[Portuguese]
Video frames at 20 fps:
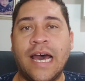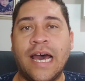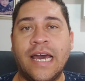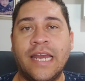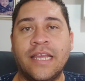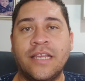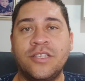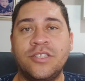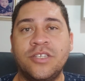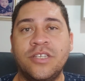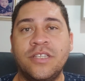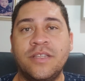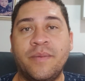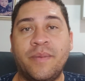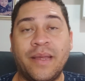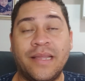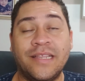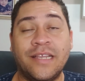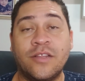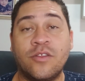área de
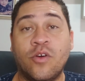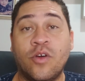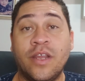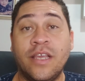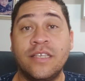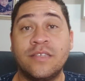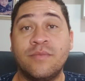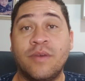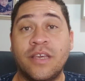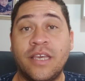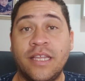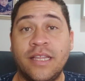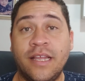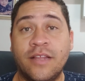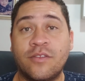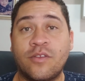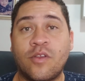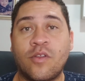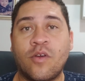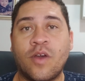empreendedorismo aqui
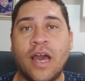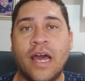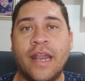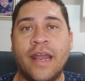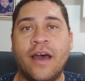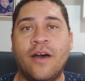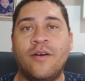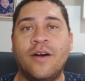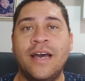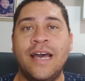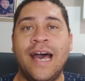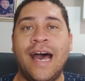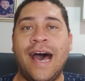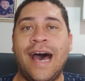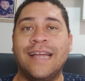dentro do canal,